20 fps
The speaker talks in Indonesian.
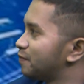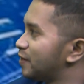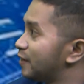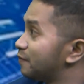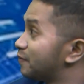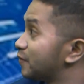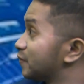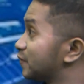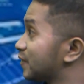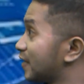
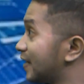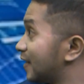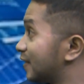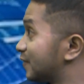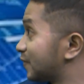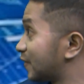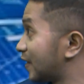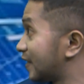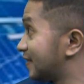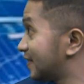memilih perusahaan
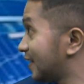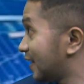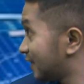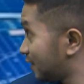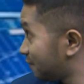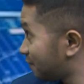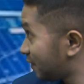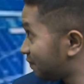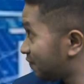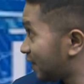asuransi yang
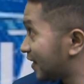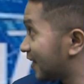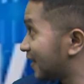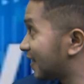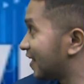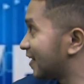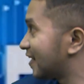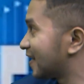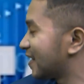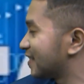tepat bagi
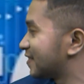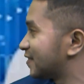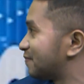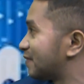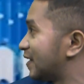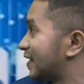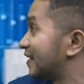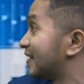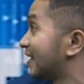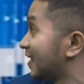generasi
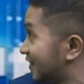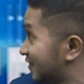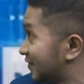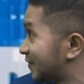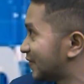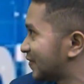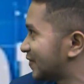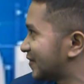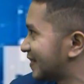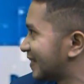milenial
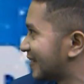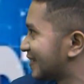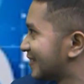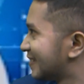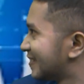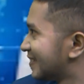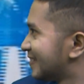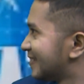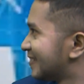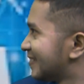khususnya?
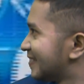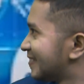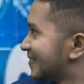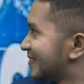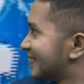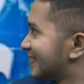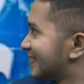Ya.